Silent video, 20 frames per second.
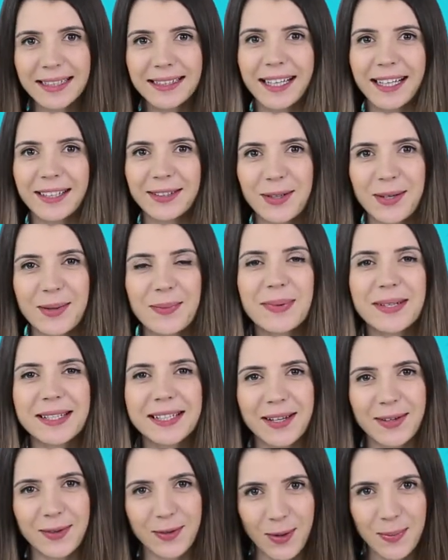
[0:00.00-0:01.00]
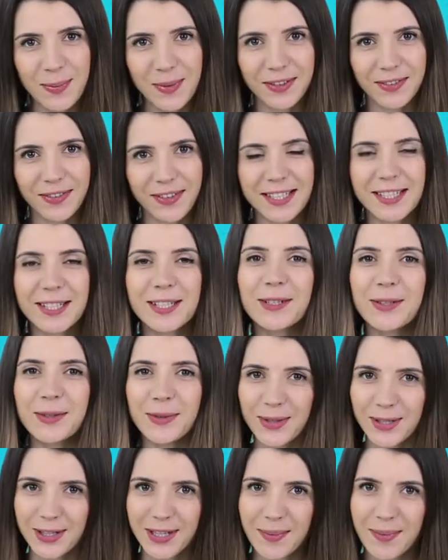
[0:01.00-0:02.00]
который познакомит вас с
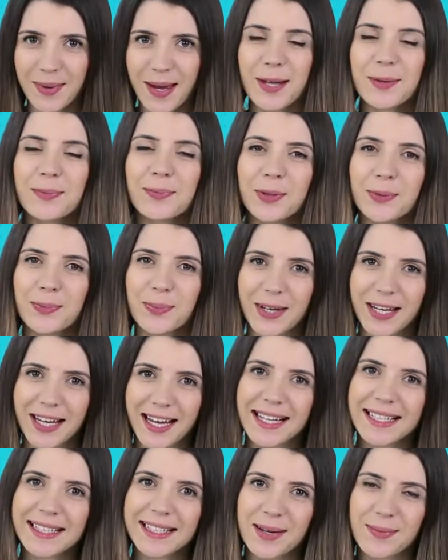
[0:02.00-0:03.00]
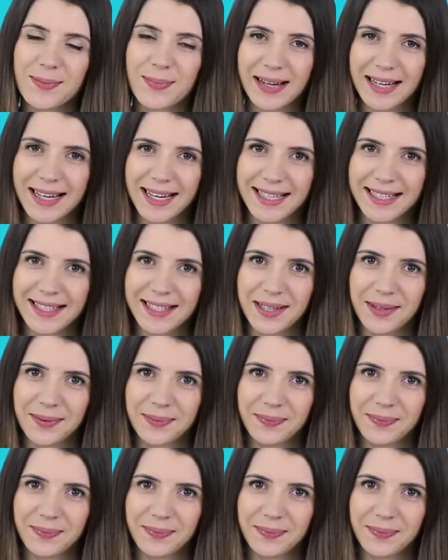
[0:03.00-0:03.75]
игрушками от предприятия Полеси.